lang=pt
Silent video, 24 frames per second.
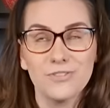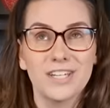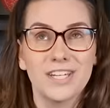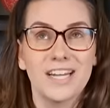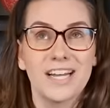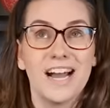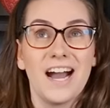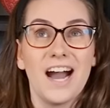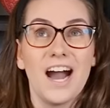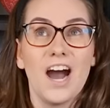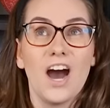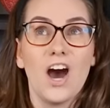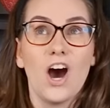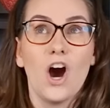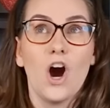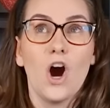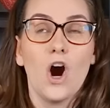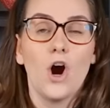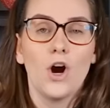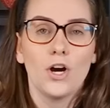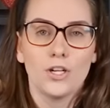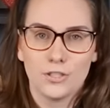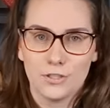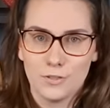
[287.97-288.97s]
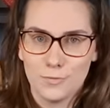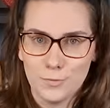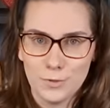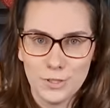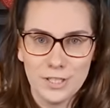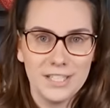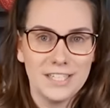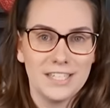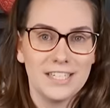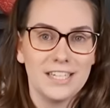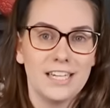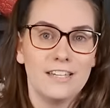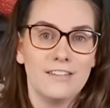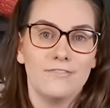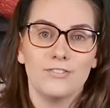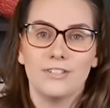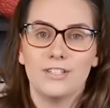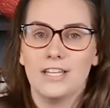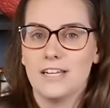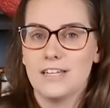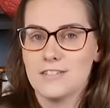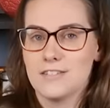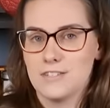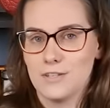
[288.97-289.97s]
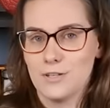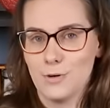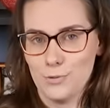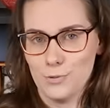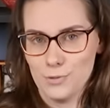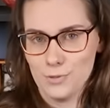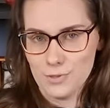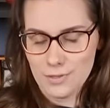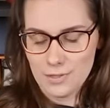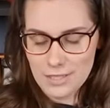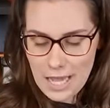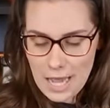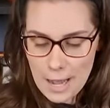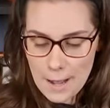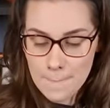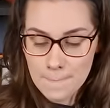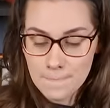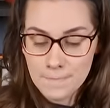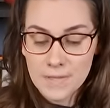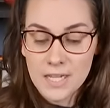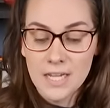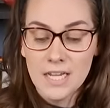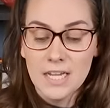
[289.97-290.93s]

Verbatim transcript: Fica ótimo, incrível, delicioso, tá?